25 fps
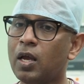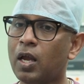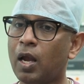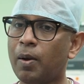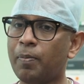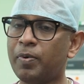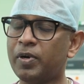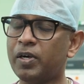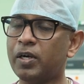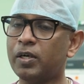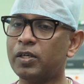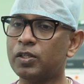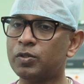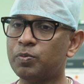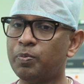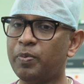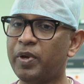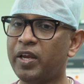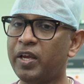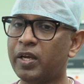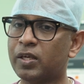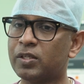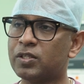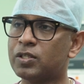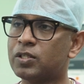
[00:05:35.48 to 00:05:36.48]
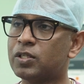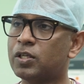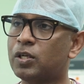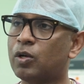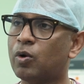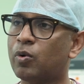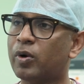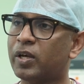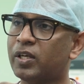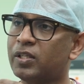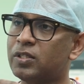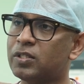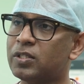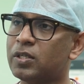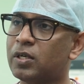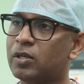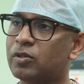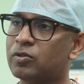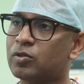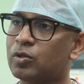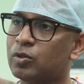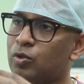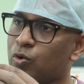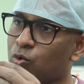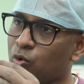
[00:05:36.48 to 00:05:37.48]
ஹெப்படைட்டிஸ் பி அண்ட் சியோட
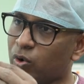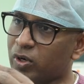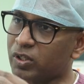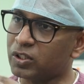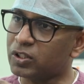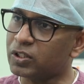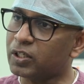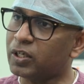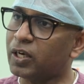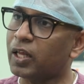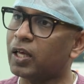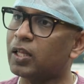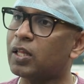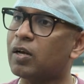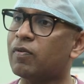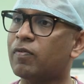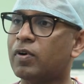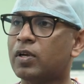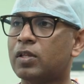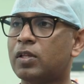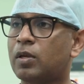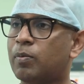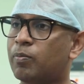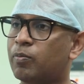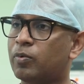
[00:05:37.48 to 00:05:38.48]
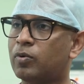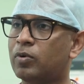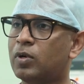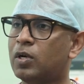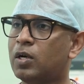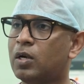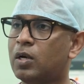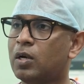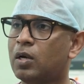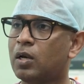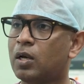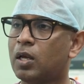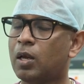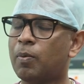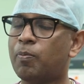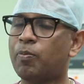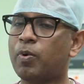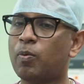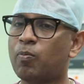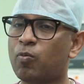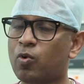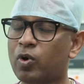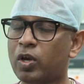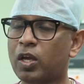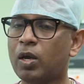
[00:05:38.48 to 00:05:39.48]
இன்சிடென்ஸ் வந்து குறைஞ்சிக்கிட்டே தான் வருது இப்போது
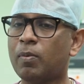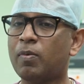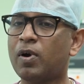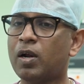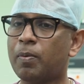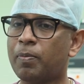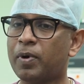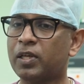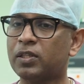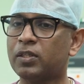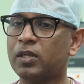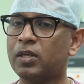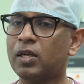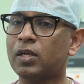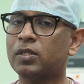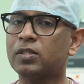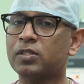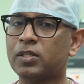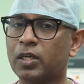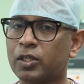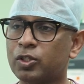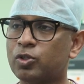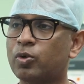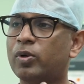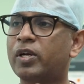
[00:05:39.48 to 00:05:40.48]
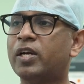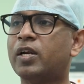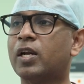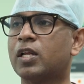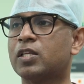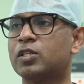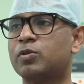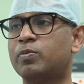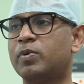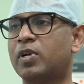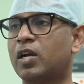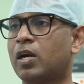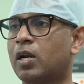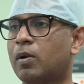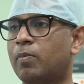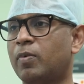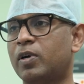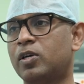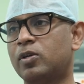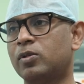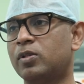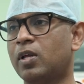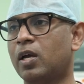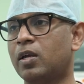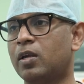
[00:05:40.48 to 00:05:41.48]
இப்போ முக்கியமாக பார்த்தீங்கன்னா அது செக்ஷுவலி டிரான்ஸ்மிட்டடாக
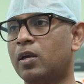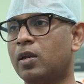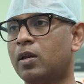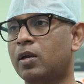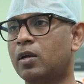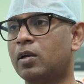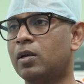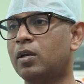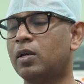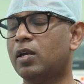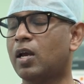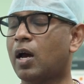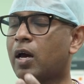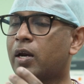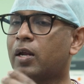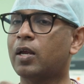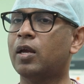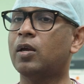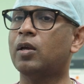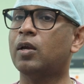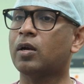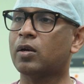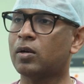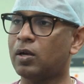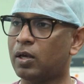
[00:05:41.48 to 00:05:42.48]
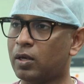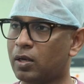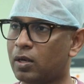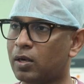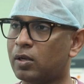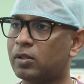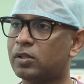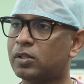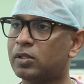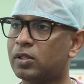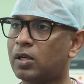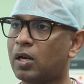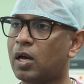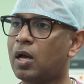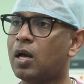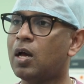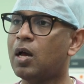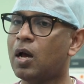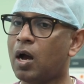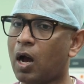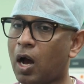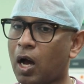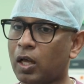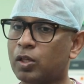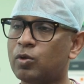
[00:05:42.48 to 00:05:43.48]
மட்டும்தான் இருக்குது யாருக்கே ஏற்கனவே இருந்ததுன்னா
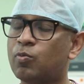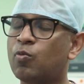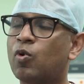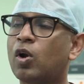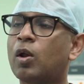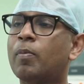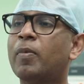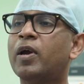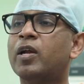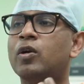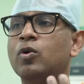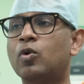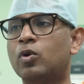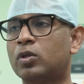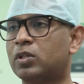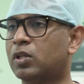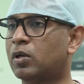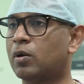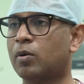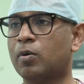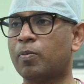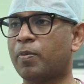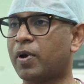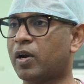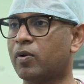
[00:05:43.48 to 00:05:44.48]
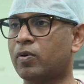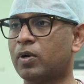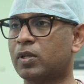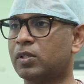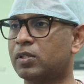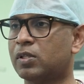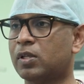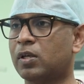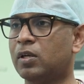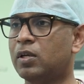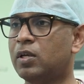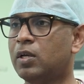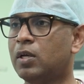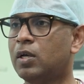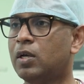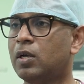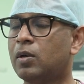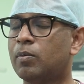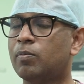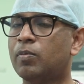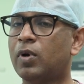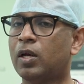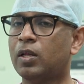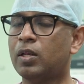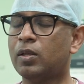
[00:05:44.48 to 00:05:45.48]
அது மூலமாக இன்னொருத்தனுக்கு பரவுறது தான்
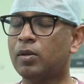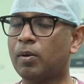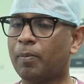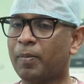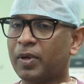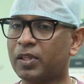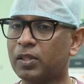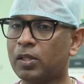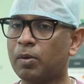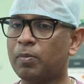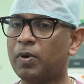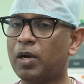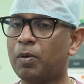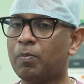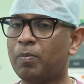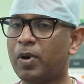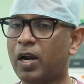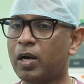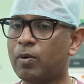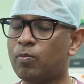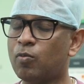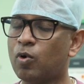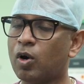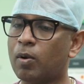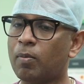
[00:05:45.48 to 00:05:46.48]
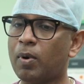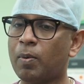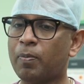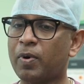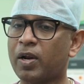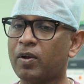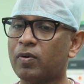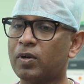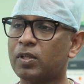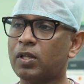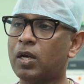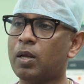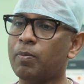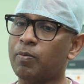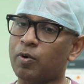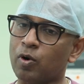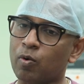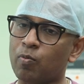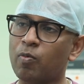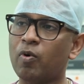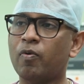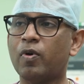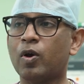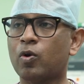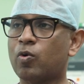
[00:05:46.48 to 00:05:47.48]
இந்த மற்றபடி பிளட் மூலமாக பரவுறதெல்லாம் இப்போ
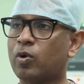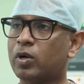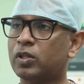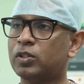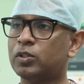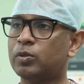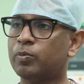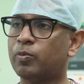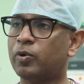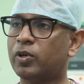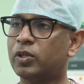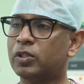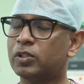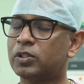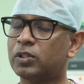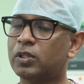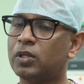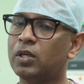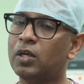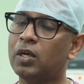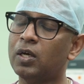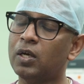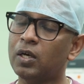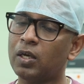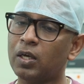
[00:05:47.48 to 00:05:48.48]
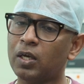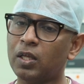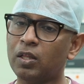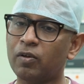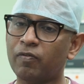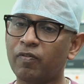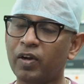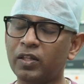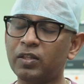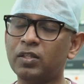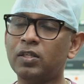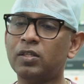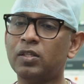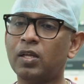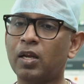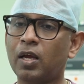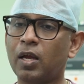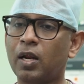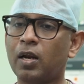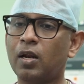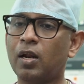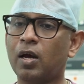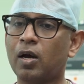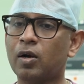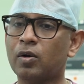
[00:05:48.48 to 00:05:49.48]
ரொம்பவே குறைஞ்சி போயிடுச்சு இது வந்ததுன்னா
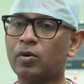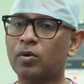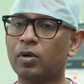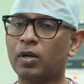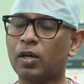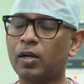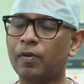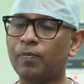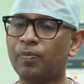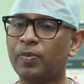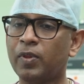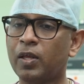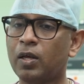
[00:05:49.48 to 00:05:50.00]
என்ன ஆகும்னா